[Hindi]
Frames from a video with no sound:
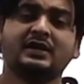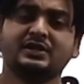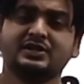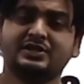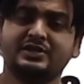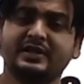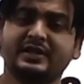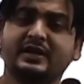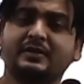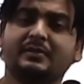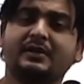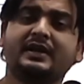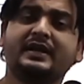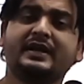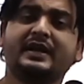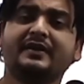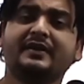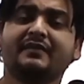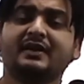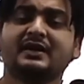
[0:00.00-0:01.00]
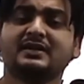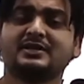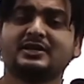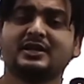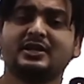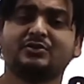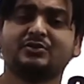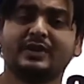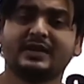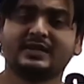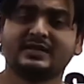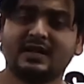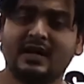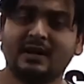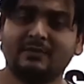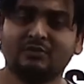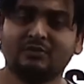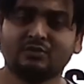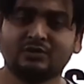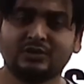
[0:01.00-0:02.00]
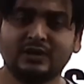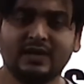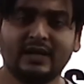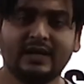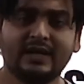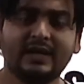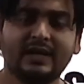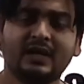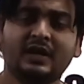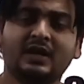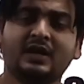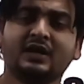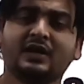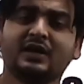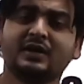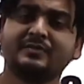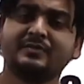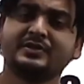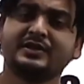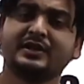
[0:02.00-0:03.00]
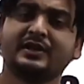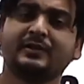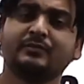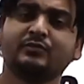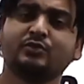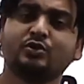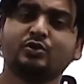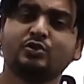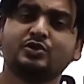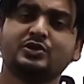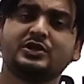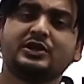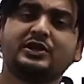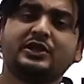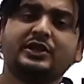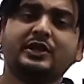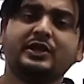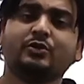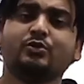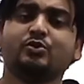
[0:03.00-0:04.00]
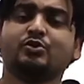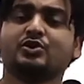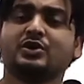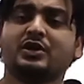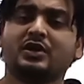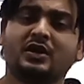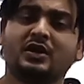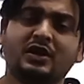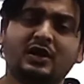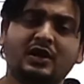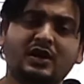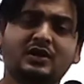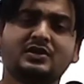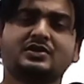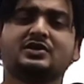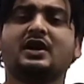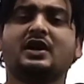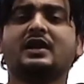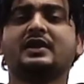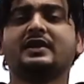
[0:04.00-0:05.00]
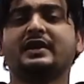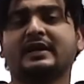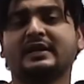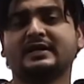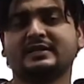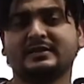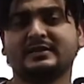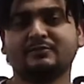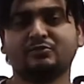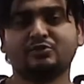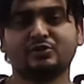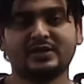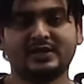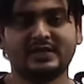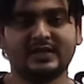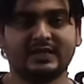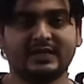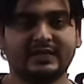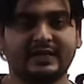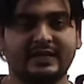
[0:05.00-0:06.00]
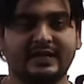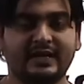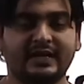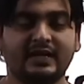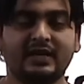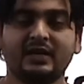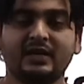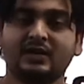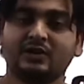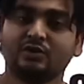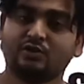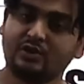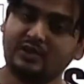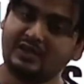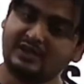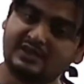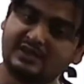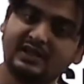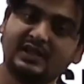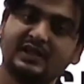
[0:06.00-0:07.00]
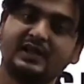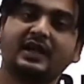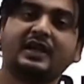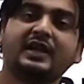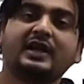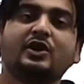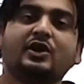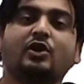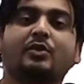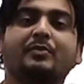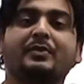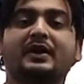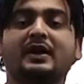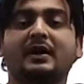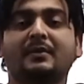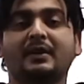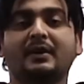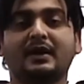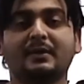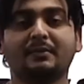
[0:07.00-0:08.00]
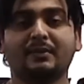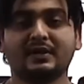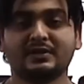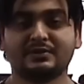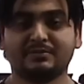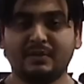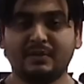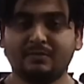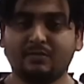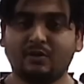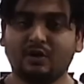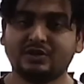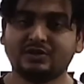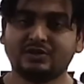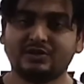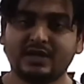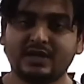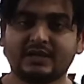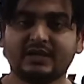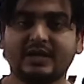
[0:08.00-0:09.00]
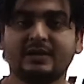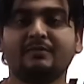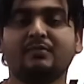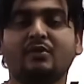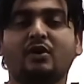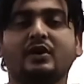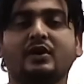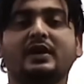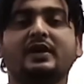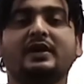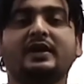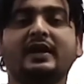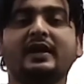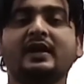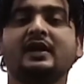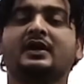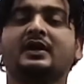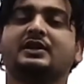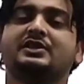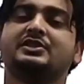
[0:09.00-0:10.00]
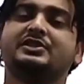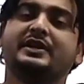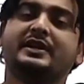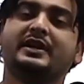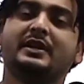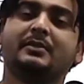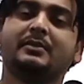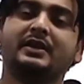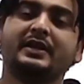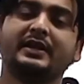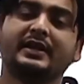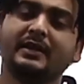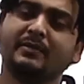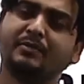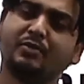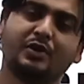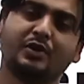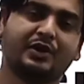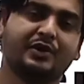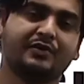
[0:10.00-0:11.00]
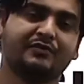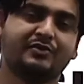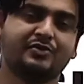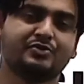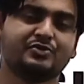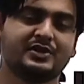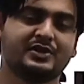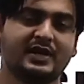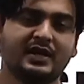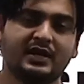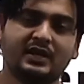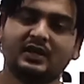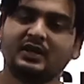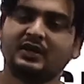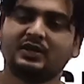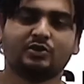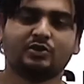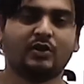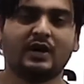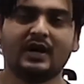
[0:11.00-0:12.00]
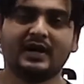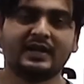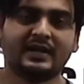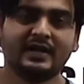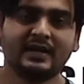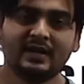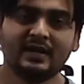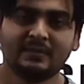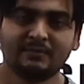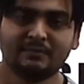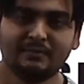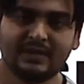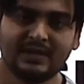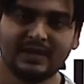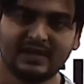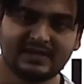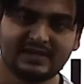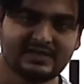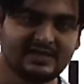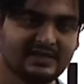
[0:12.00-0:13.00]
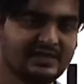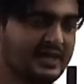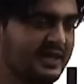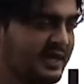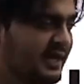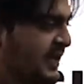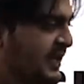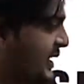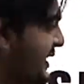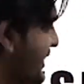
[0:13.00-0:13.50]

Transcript: जे डबल ई एडवांस का जो एग्ज़ाम होता है कम से कम दो से तीन क्वेश्चन हर साल यहाँ से पूछे जाते हैं तो इसीलिए ये टॉपिक हमारे पास में बहुत ज़्यादा इंपॉर्टेंट है जे डबल ई के पॉइंट ऑफ व्यू से तो आइए बिना किसी देरी के